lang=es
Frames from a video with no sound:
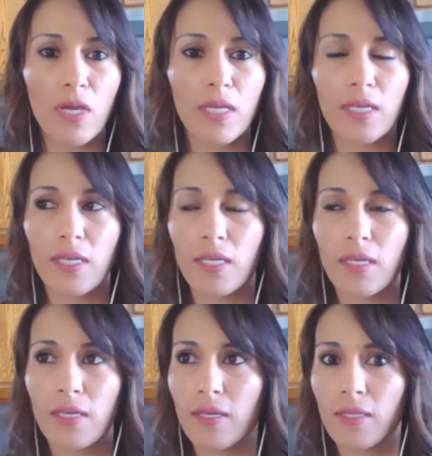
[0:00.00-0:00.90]

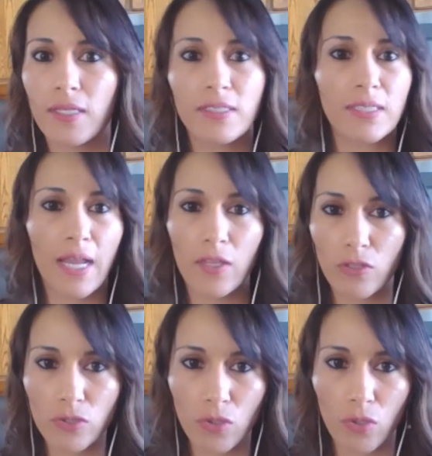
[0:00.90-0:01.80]
y
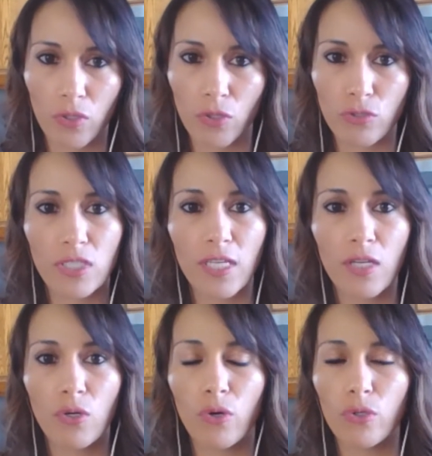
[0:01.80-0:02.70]
distraídos con los
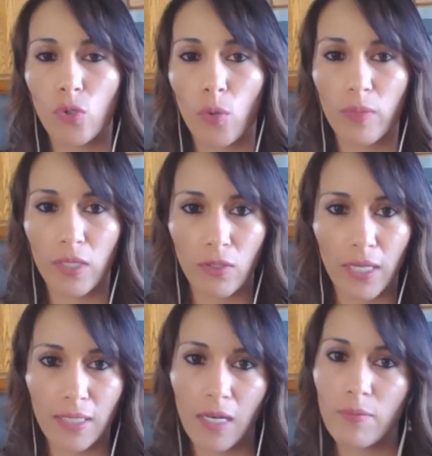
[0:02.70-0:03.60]
hijos o viendo
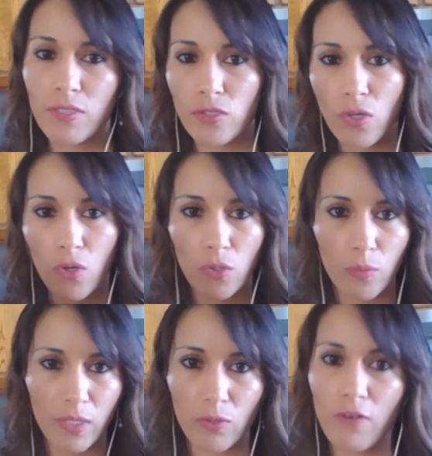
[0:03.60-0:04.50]
la televisión o
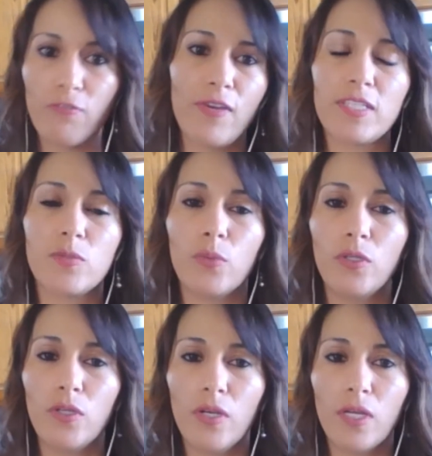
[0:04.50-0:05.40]
viendo el Facebook.
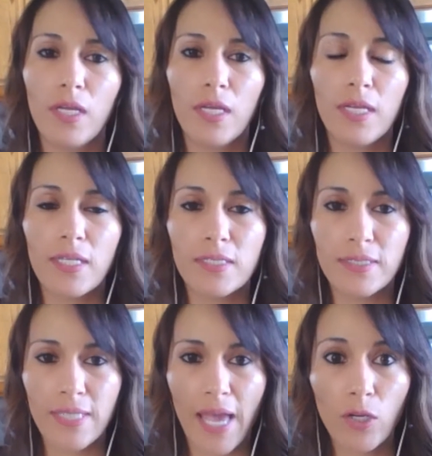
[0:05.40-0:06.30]

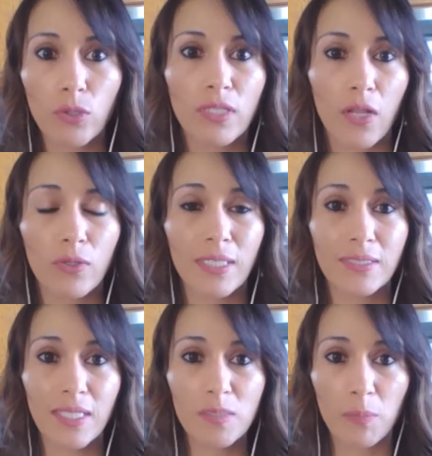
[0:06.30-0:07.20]
Se ha encontrado que
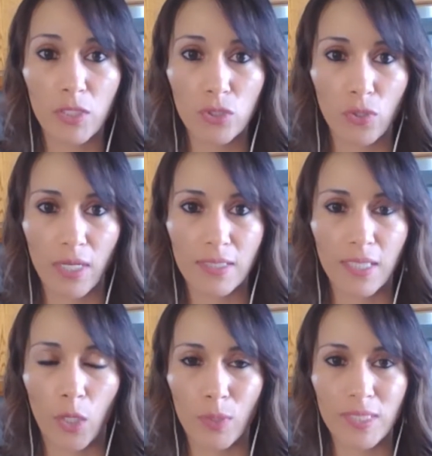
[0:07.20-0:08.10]
estas personas
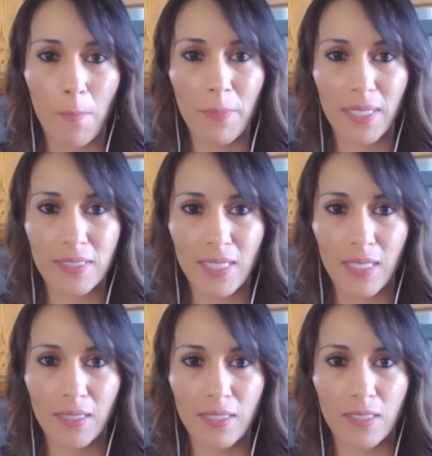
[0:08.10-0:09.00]
que no están
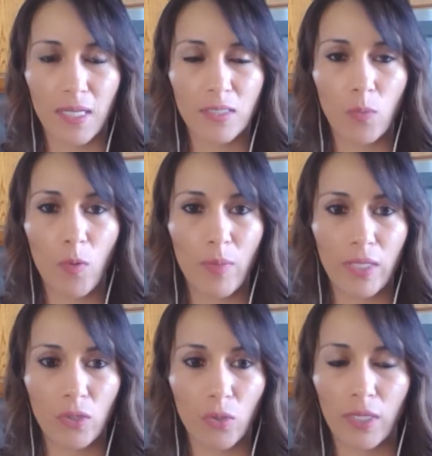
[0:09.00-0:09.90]
presentes en ese
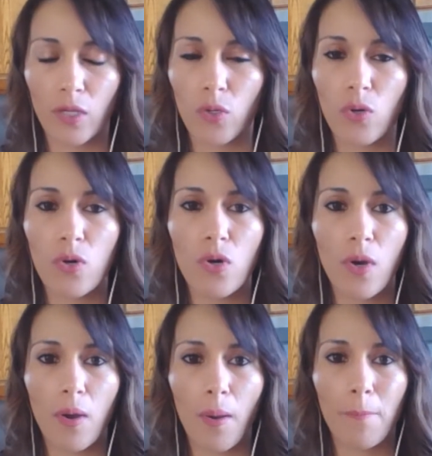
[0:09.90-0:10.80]
momento, que no
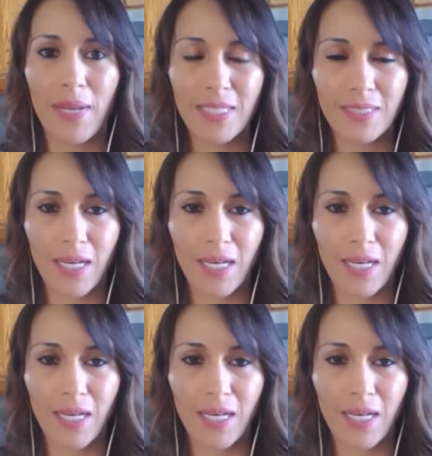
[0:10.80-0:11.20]
prestan